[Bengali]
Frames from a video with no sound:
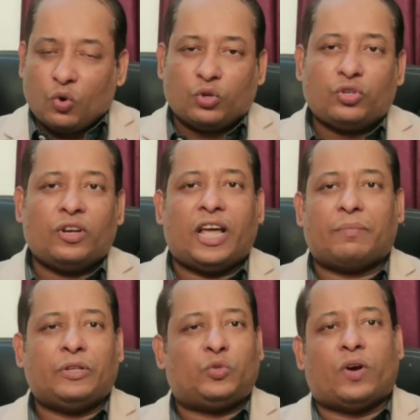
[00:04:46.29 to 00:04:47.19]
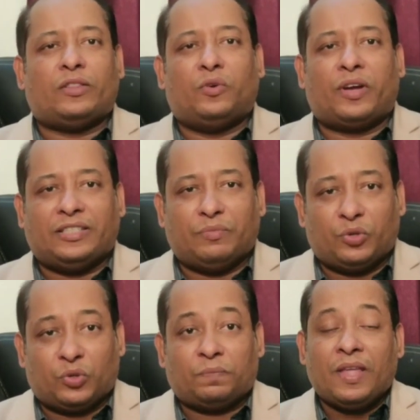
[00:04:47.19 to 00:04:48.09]
ওজন লাগবে চুয়ান্ন কেজি
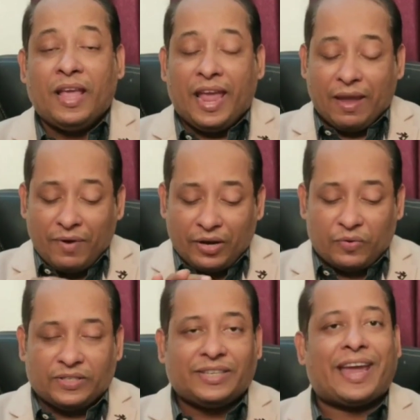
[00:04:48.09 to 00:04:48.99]
মতো এবার রয়েছে